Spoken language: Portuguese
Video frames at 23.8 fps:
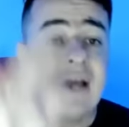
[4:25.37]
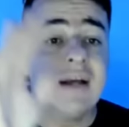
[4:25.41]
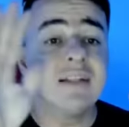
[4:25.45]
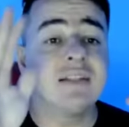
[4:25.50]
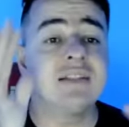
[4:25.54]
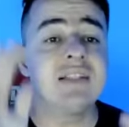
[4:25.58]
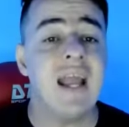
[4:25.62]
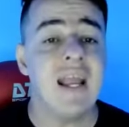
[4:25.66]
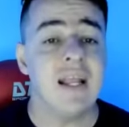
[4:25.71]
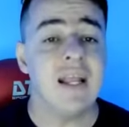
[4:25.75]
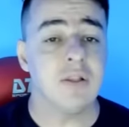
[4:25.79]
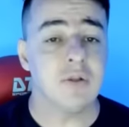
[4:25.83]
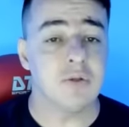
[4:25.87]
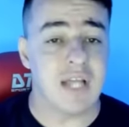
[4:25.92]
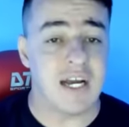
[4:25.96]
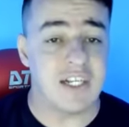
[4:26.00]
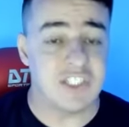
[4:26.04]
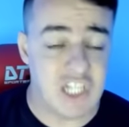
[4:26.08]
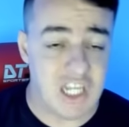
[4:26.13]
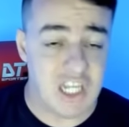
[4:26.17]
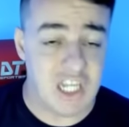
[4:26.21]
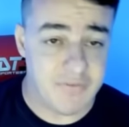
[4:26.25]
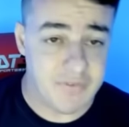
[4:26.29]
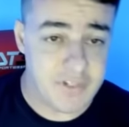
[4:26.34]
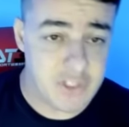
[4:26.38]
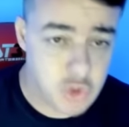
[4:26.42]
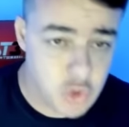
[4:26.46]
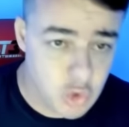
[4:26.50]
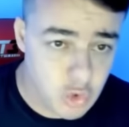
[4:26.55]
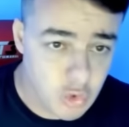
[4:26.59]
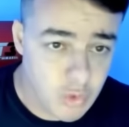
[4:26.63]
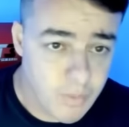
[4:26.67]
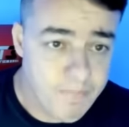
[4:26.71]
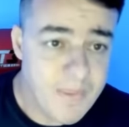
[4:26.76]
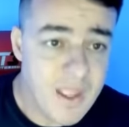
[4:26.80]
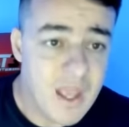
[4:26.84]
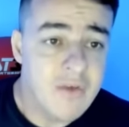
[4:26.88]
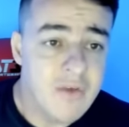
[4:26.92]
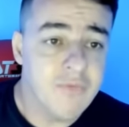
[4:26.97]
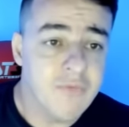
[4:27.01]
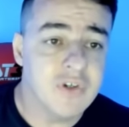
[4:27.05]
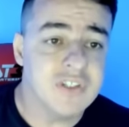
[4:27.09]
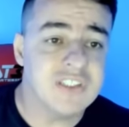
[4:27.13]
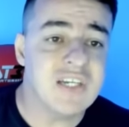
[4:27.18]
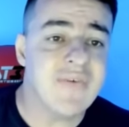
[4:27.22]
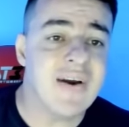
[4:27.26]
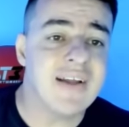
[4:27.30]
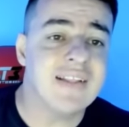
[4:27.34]
Dentro da JVZoo,
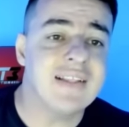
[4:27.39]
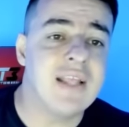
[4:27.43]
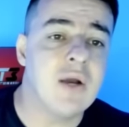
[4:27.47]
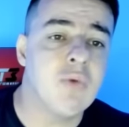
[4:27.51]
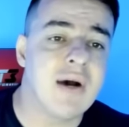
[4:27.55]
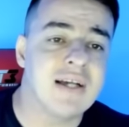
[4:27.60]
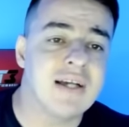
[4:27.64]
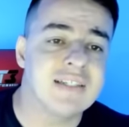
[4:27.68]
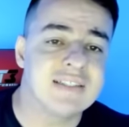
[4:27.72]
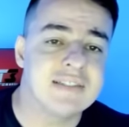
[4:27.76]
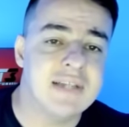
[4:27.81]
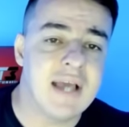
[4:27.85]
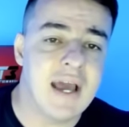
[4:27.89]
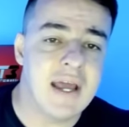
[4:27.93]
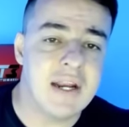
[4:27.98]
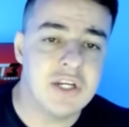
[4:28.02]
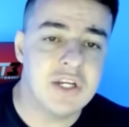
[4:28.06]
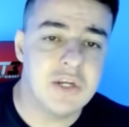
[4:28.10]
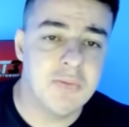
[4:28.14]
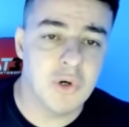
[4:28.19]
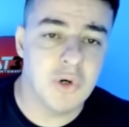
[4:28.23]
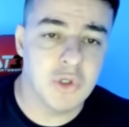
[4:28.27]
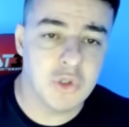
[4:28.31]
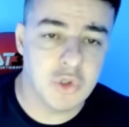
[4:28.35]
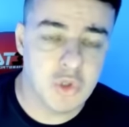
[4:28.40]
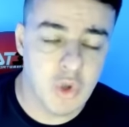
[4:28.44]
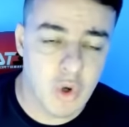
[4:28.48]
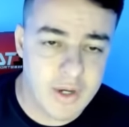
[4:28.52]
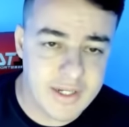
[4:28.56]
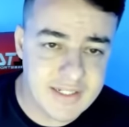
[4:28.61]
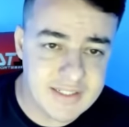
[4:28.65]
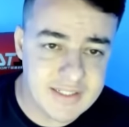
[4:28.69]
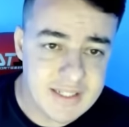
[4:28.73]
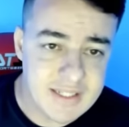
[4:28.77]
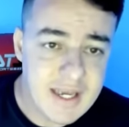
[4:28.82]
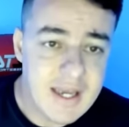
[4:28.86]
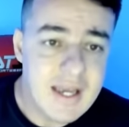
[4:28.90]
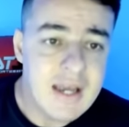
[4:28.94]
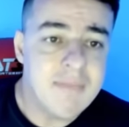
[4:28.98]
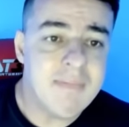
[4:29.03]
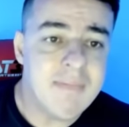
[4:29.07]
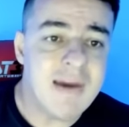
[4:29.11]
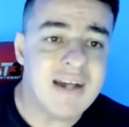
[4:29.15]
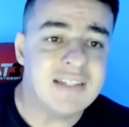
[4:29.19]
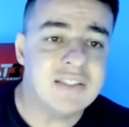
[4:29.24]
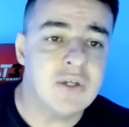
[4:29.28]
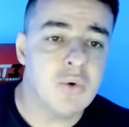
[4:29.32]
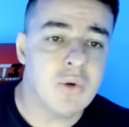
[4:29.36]
você vai ter uma série de botões,
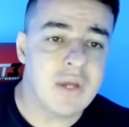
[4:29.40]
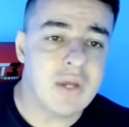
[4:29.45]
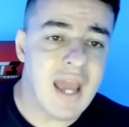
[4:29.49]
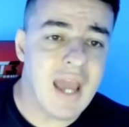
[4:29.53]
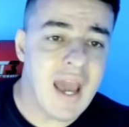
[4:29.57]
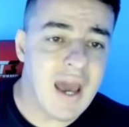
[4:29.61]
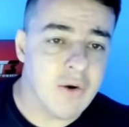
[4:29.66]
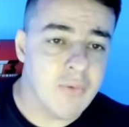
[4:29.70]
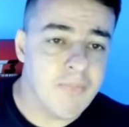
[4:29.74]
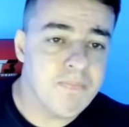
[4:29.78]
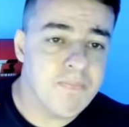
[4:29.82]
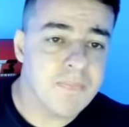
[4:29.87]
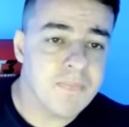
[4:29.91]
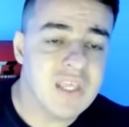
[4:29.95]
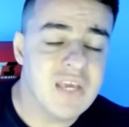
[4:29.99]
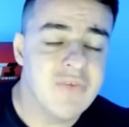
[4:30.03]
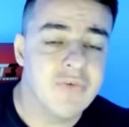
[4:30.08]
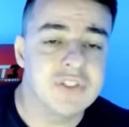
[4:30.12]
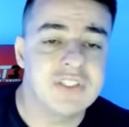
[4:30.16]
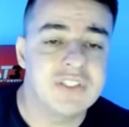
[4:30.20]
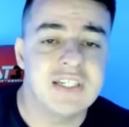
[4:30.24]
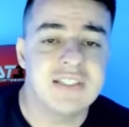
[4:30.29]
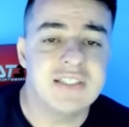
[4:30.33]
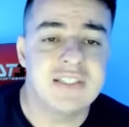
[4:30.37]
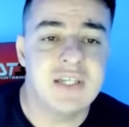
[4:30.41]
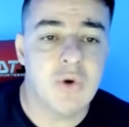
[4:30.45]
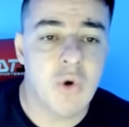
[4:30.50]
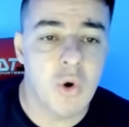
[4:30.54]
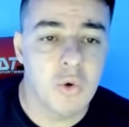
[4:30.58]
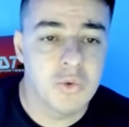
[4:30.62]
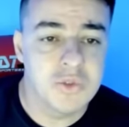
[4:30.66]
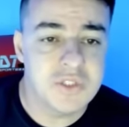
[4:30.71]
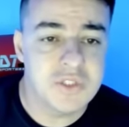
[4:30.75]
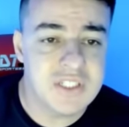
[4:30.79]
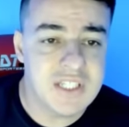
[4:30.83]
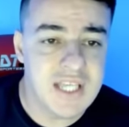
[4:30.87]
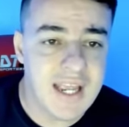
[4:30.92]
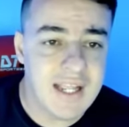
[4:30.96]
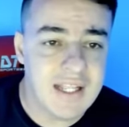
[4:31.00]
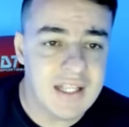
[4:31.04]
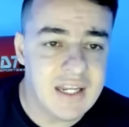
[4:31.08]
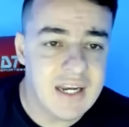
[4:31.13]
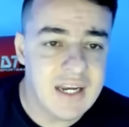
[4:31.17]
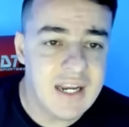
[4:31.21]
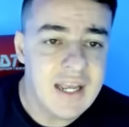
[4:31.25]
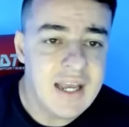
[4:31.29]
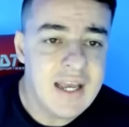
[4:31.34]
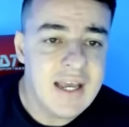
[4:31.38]
mas eu quero que você se
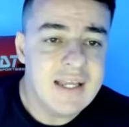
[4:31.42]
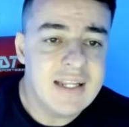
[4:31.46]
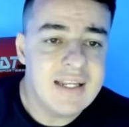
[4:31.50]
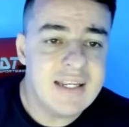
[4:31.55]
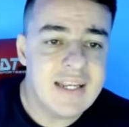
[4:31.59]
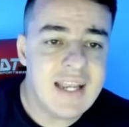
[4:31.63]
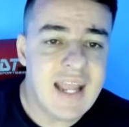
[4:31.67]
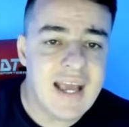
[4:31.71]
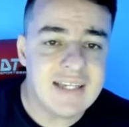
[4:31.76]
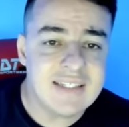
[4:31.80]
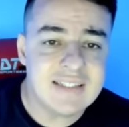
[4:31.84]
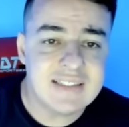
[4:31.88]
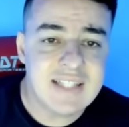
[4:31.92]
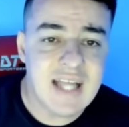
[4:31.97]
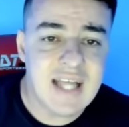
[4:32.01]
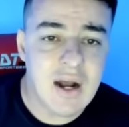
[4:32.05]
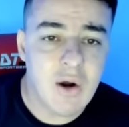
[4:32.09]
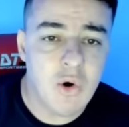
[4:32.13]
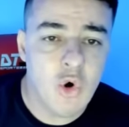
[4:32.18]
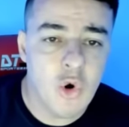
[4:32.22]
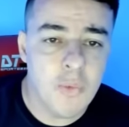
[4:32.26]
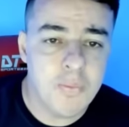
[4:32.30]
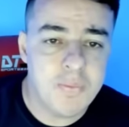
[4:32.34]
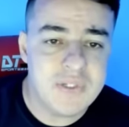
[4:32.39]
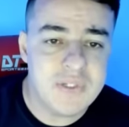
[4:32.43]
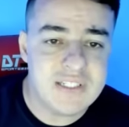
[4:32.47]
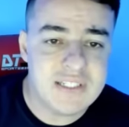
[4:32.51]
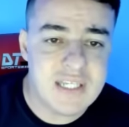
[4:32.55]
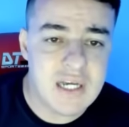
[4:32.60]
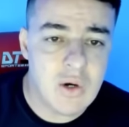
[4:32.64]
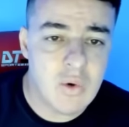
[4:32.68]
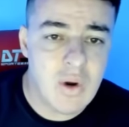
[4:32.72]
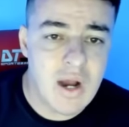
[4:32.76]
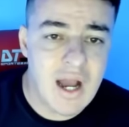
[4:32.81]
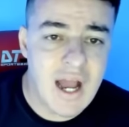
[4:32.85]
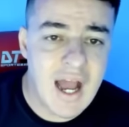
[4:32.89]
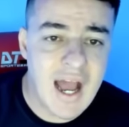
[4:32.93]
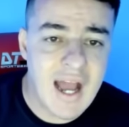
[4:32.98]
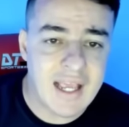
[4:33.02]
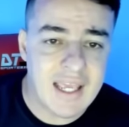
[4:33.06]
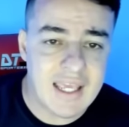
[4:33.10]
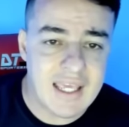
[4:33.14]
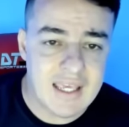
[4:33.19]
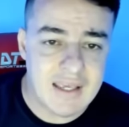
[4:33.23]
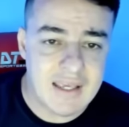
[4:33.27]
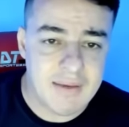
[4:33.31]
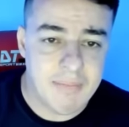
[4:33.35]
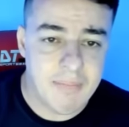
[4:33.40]
concentre nesta opção
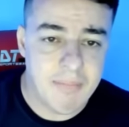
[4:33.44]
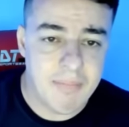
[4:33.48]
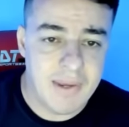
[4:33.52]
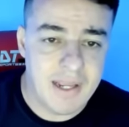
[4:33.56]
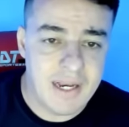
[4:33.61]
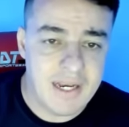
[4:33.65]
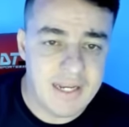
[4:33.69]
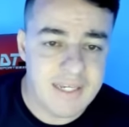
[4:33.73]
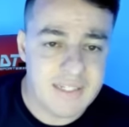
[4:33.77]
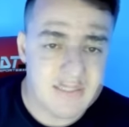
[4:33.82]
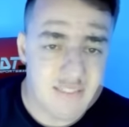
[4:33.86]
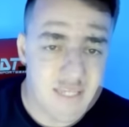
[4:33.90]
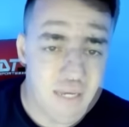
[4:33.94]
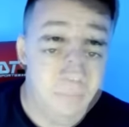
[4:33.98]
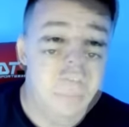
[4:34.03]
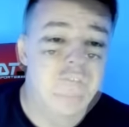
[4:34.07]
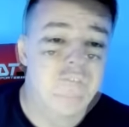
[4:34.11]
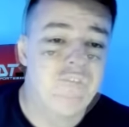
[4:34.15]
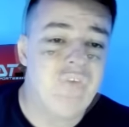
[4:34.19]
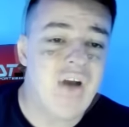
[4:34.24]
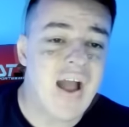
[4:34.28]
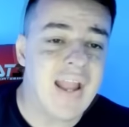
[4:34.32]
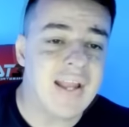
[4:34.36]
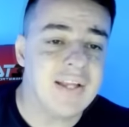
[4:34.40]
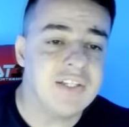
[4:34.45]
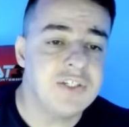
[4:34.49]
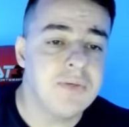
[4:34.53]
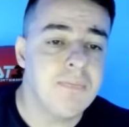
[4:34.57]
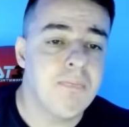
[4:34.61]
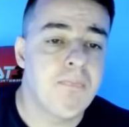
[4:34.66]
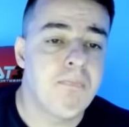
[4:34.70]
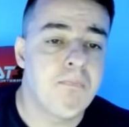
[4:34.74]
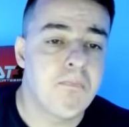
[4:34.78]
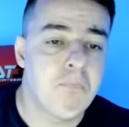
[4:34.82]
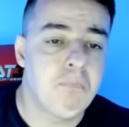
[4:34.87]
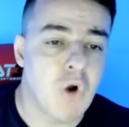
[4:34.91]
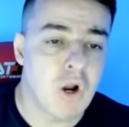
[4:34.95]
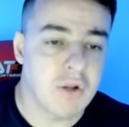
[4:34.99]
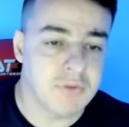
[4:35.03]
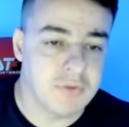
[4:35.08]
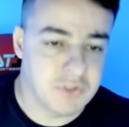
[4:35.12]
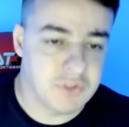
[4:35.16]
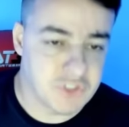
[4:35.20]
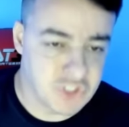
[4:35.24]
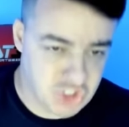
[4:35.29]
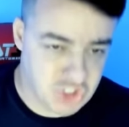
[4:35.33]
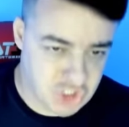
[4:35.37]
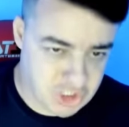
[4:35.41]
aqui, beleza? Find
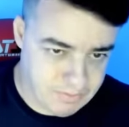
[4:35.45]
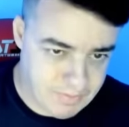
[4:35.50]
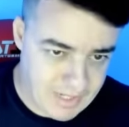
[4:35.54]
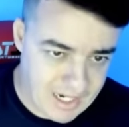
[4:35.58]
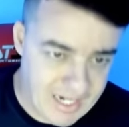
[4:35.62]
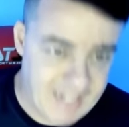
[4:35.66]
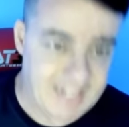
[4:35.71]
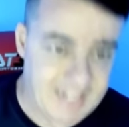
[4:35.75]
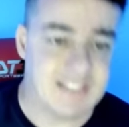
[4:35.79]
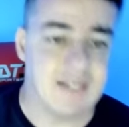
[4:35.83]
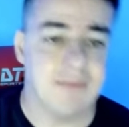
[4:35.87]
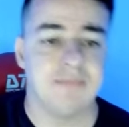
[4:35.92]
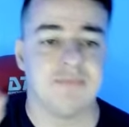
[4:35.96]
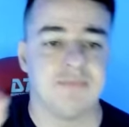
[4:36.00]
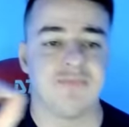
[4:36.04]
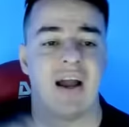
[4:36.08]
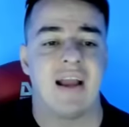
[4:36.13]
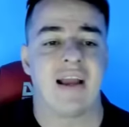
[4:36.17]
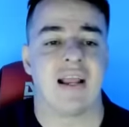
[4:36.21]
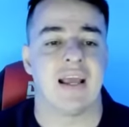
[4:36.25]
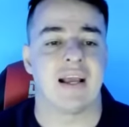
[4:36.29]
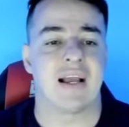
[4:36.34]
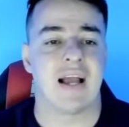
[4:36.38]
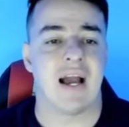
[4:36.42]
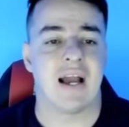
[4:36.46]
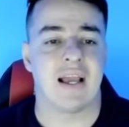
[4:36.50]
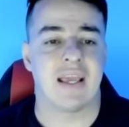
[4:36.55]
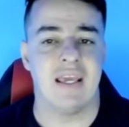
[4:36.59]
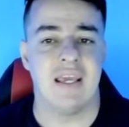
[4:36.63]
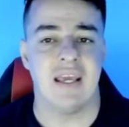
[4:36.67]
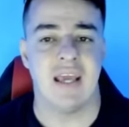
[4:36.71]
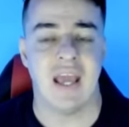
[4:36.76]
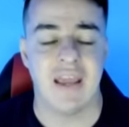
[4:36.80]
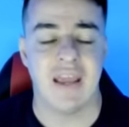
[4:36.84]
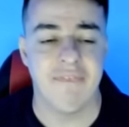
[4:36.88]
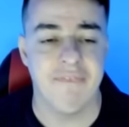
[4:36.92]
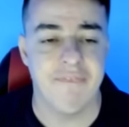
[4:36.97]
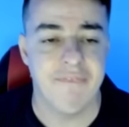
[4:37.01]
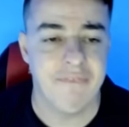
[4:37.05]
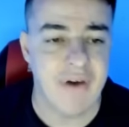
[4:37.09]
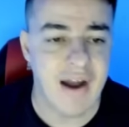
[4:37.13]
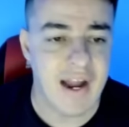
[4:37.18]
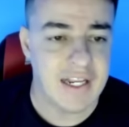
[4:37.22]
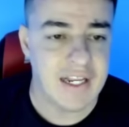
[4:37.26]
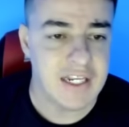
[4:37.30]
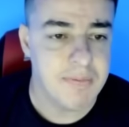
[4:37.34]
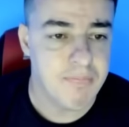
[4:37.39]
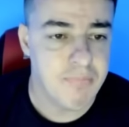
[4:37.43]
Products, beleza? Vai clicar aqui em
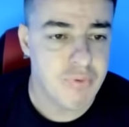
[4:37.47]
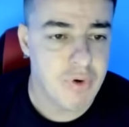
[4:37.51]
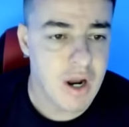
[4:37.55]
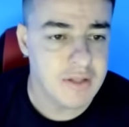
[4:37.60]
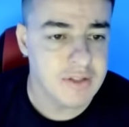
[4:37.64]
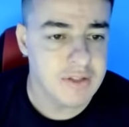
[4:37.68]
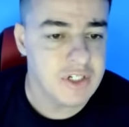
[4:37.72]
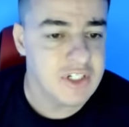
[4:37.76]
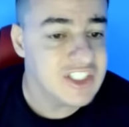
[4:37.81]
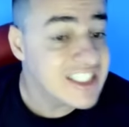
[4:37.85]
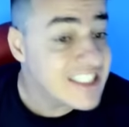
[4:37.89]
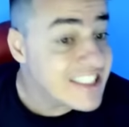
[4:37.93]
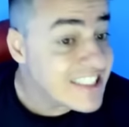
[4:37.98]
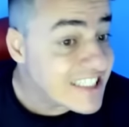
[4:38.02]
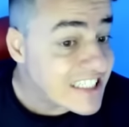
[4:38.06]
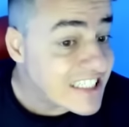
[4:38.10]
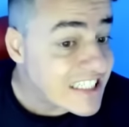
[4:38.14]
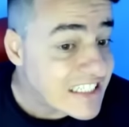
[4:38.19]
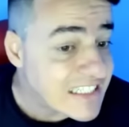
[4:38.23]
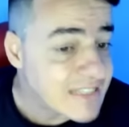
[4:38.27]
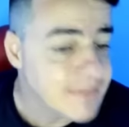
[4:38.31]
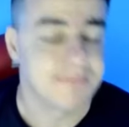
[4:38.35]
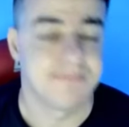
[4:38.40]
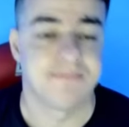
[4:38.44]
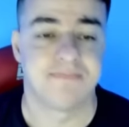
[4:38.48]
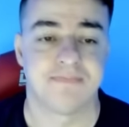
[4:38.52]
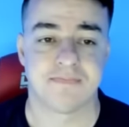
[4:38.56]
Find Products.